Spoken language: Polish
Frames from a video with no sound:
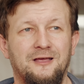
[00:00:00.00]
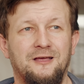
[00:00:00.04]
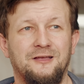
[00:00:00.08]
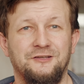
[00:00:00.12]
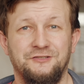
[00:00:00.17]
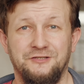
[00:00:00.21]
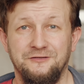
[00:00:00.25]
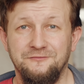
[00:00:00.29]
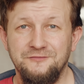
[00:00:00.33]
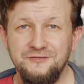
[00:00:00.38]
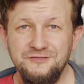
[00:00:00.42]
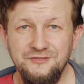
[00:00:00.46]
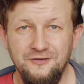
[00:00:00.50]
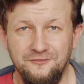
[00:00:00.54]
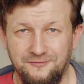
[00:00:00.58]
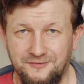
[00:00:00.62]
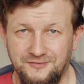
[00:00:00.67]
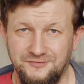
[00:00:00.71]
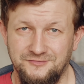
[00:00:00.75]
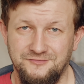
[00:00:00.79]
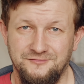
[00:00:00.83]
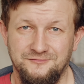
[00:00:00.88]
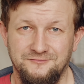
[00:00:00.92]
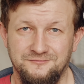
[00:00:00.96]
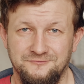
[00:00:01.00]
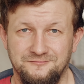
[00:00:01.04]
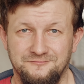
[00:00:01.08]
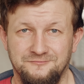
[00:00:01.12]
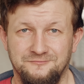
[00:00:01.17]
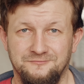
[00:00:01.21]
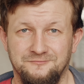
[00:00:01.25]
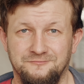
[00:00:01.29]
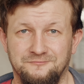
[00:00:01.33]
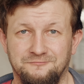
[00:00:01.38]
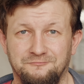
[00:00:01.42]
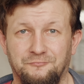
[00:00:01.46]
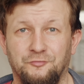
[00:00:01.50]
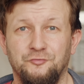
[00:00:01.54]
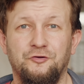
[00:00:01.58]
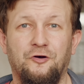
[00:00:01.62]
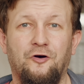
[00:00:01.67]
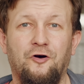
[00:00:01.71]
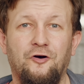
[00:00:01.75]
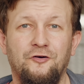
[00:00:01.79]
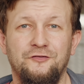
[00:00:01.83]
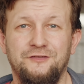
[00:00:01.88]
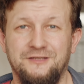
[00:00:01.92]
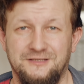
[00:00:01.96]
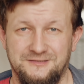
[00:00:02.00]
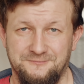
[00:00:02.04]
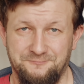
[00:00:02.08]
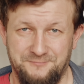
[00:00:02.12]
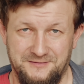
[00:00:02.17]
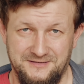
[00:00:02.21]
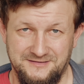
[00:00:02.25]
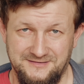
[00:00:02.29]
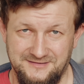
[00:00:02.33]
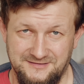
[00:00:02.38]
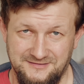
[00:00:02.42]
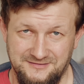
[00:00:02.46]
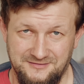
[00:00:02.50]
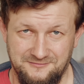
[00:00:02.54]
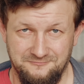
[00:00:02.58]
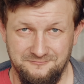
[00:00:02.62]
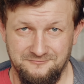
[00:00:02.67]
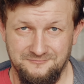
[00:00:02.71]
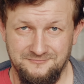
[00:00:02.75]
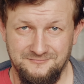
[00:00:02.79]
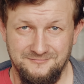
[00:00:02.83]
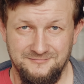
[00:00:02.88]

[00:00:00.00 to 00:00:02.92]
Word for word: się wycofać, bo to on jest prezesem,